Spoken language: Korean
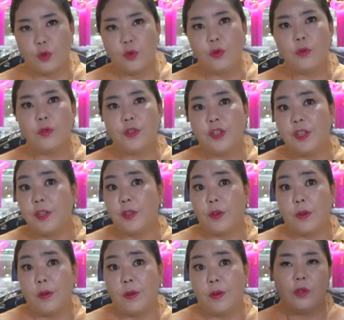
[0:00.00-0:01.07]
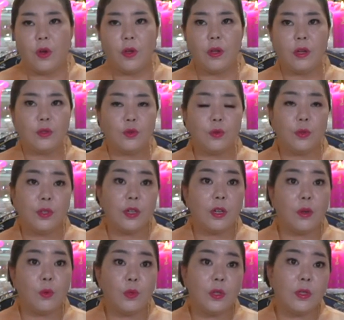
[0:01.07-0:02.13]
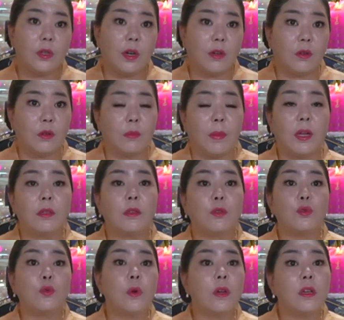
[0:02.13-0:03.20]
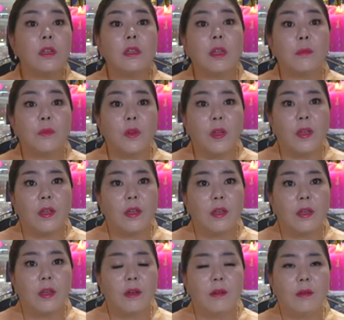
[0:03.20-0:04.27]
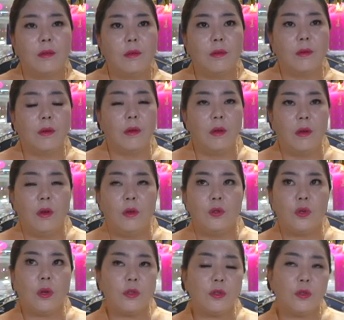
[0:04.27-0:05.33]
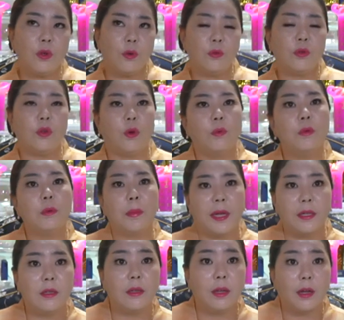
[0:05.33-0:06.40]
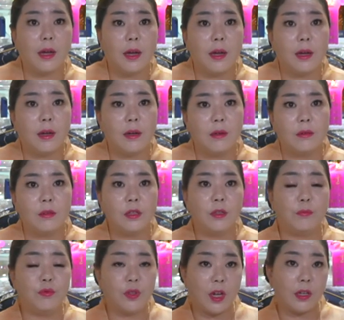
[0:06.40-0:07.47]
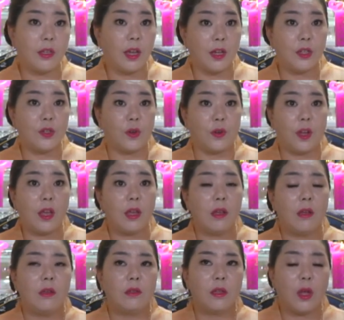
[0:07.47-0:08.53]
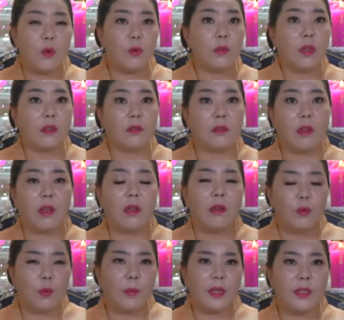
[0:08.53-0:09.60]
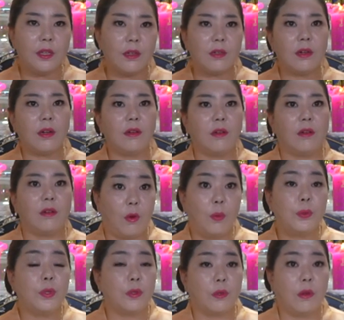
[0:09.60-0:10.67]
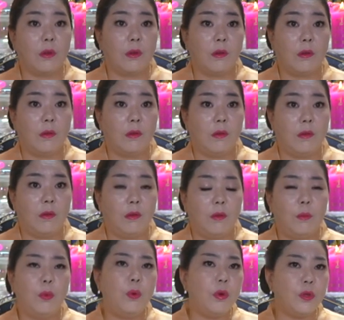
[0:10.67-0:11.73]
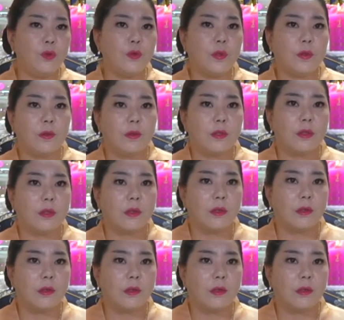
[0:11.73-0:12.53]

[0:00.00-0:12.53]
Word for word: 수호신이죠. 저희가 수호신이라는 호칭을 하는 거는 말 그대로 수호하기 때문에. 어. 저 같은 경우도 경험이 많으니까 이 무당이 되기 전에 사고 났는데 요만한 티끌 하나 없었어요. 보여주신 거지.